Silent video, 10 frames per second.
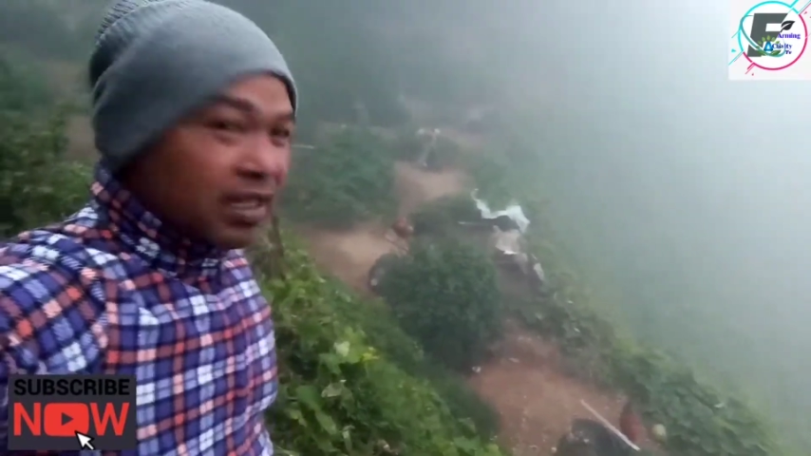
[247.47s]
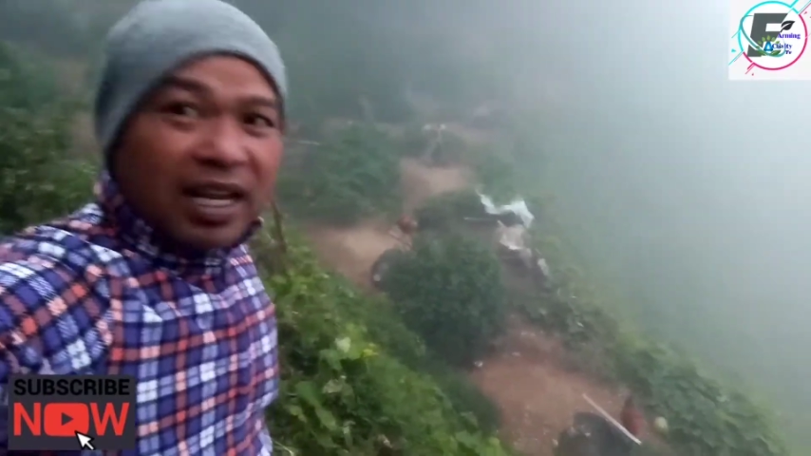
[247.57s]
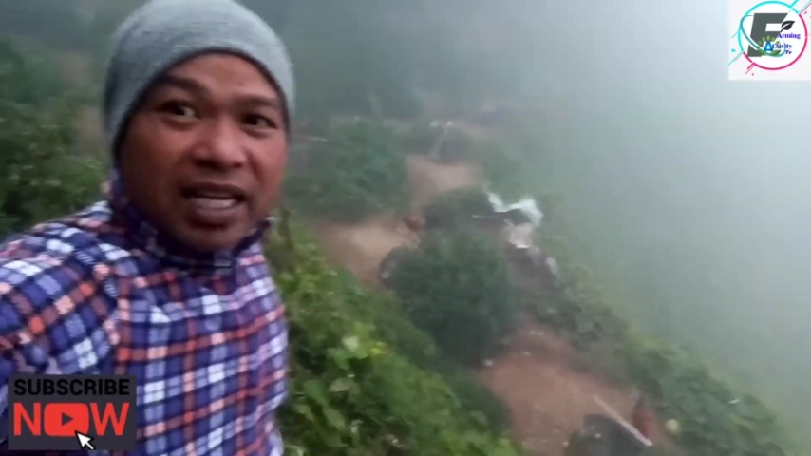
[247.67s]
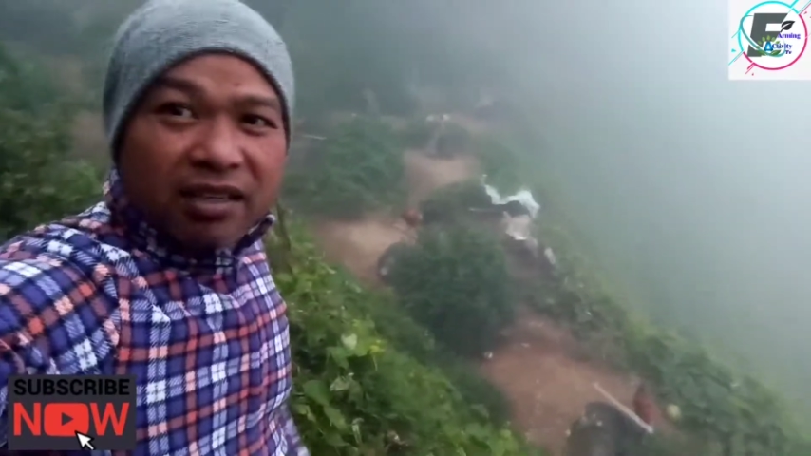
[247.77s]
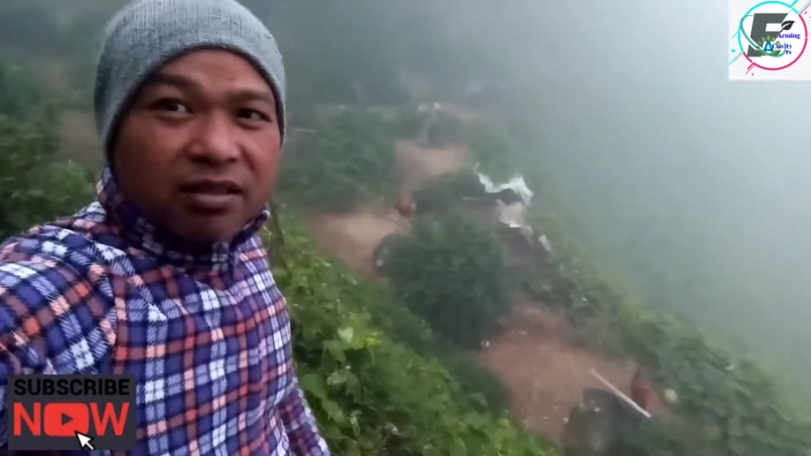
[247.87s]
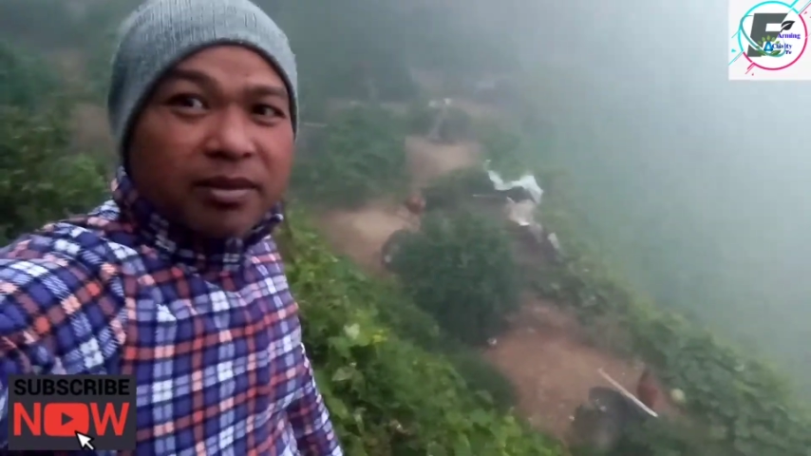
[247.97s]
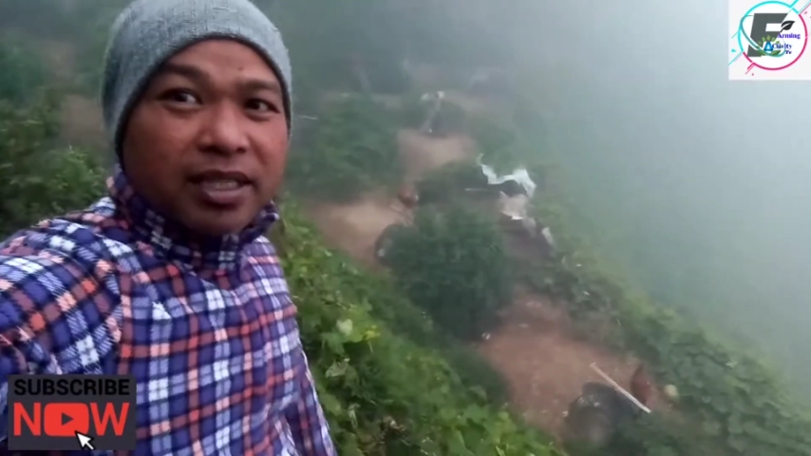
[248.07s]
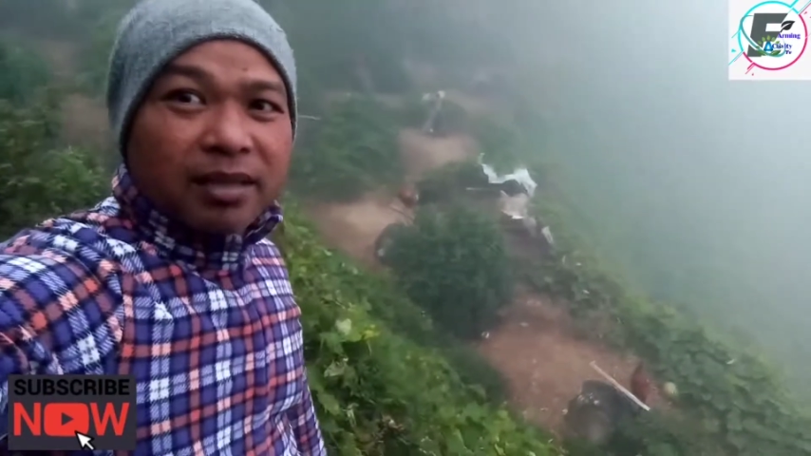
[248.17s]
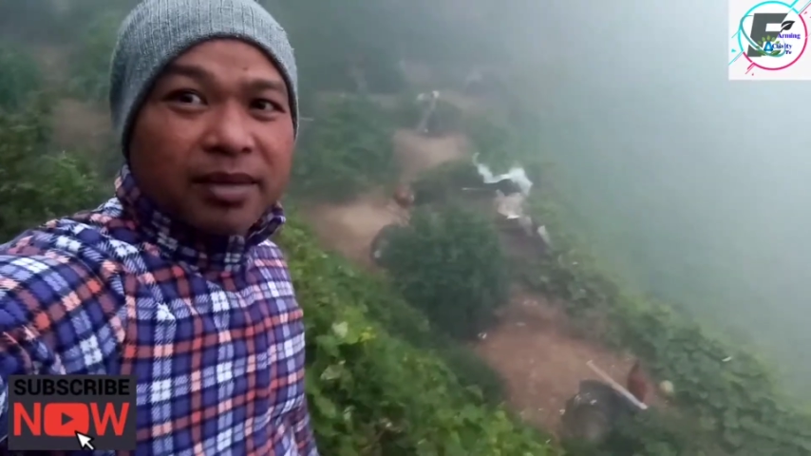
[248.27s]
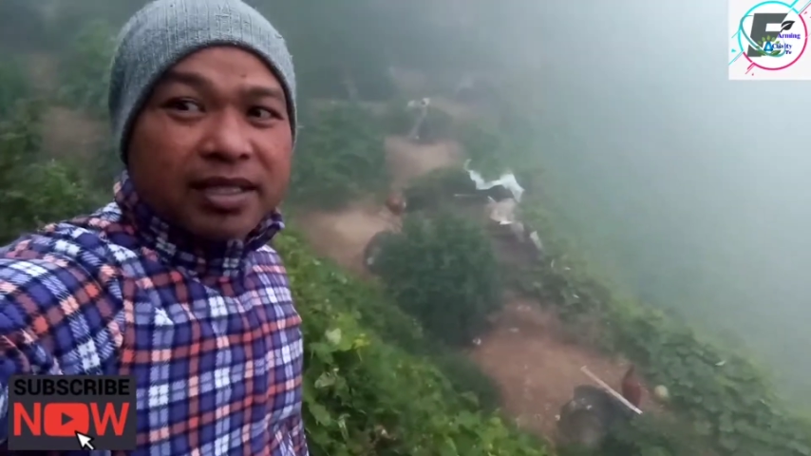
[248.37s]
Ayaw naman
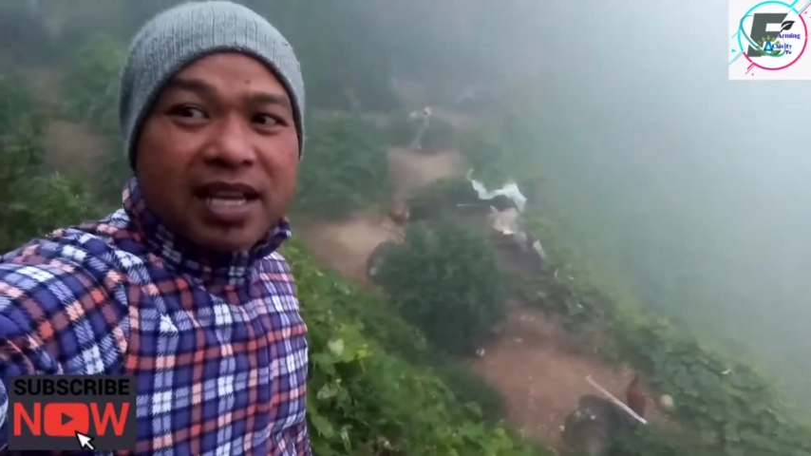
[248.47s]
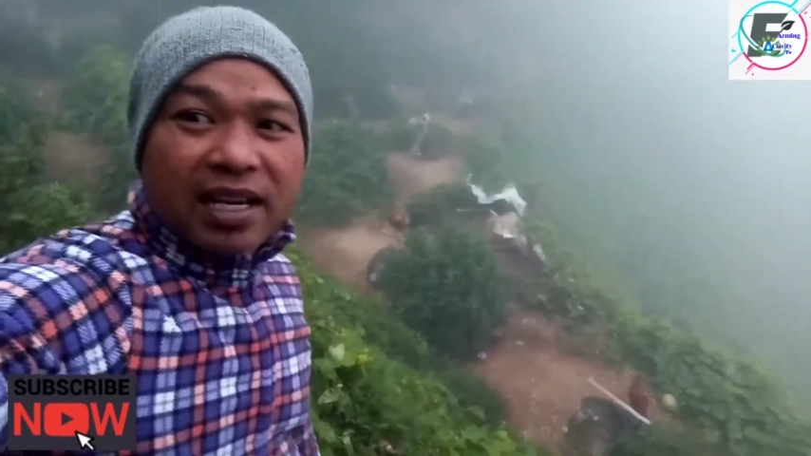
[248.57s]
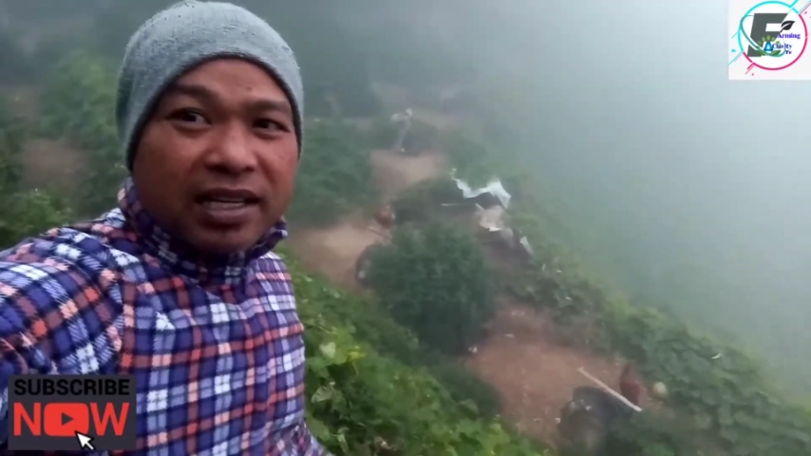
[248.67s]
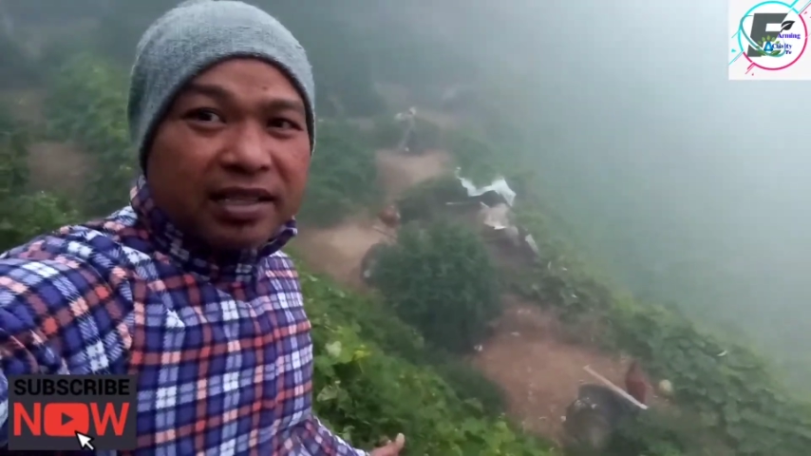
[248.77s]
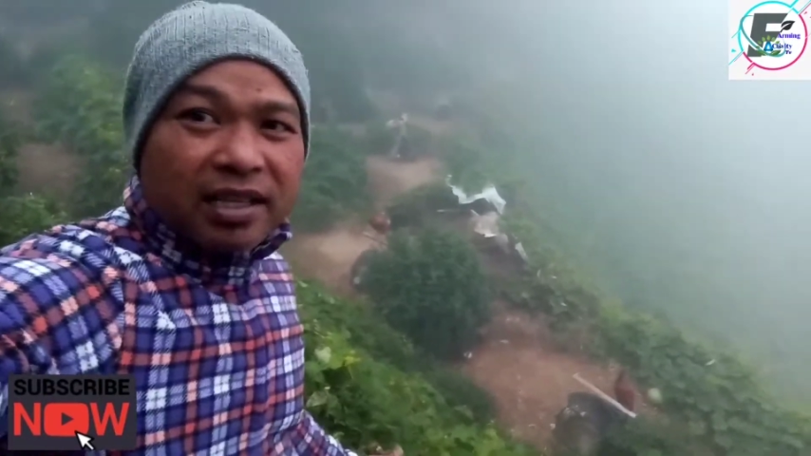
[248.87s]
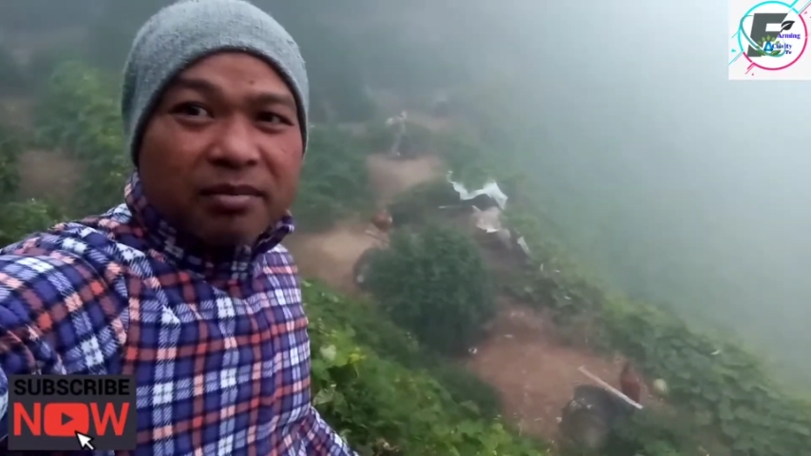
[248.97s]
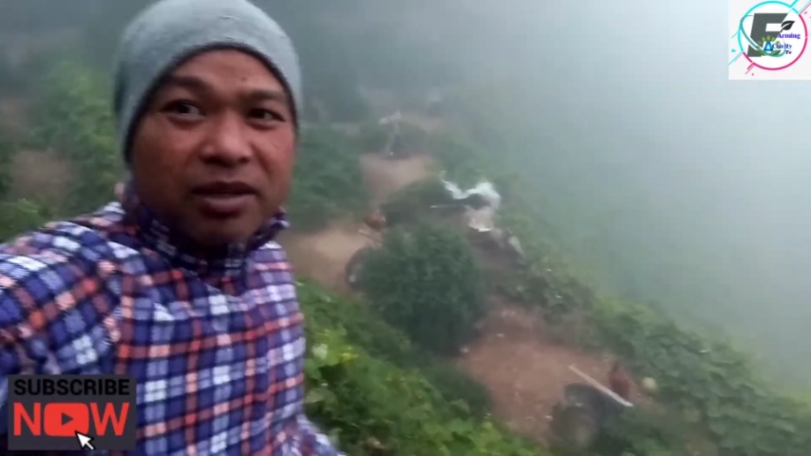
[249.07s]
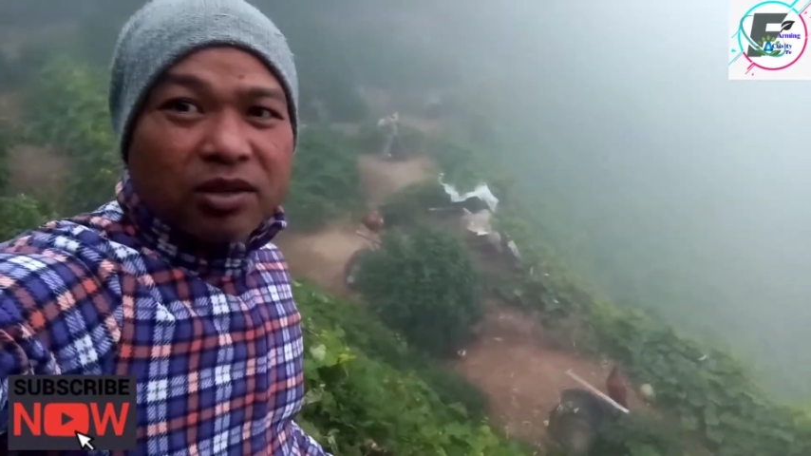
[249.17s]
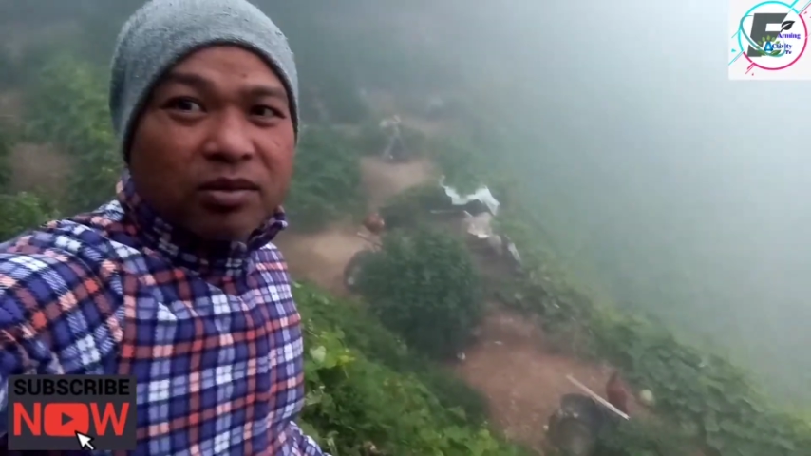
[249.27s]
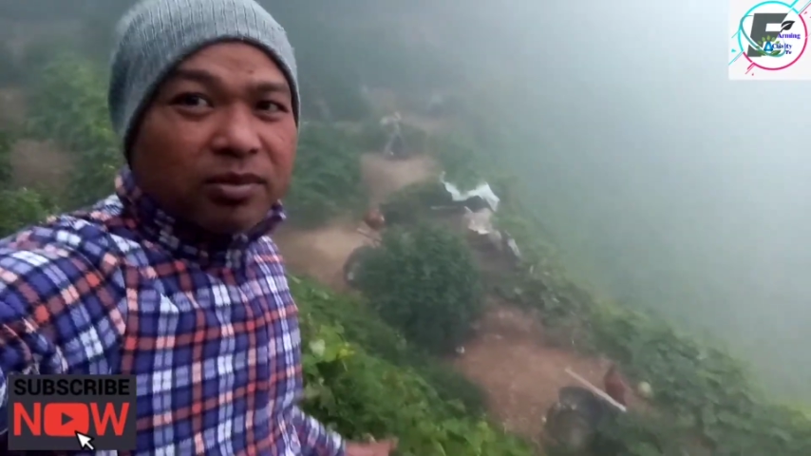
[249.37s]
nila mag-jacket saka
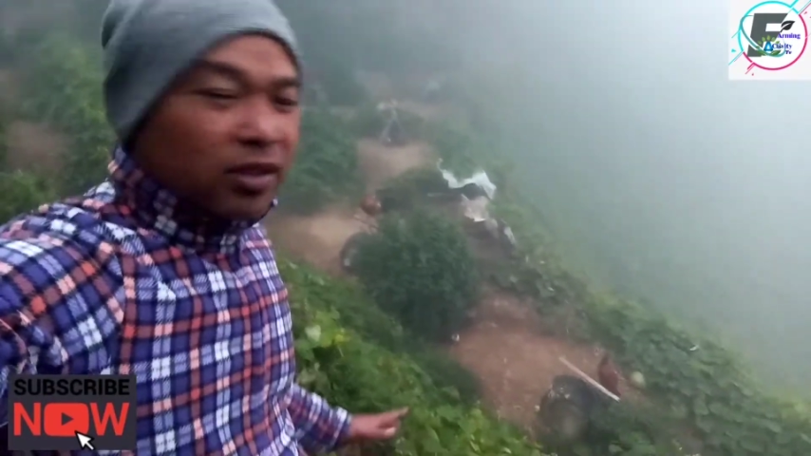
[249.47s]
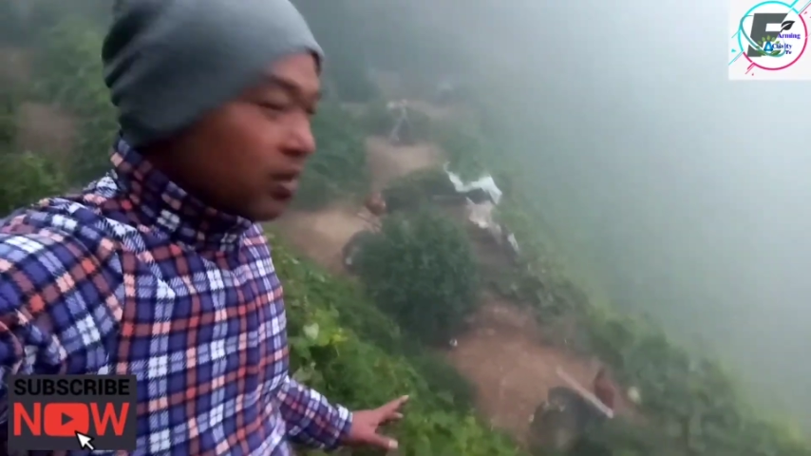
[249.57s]
magkumot.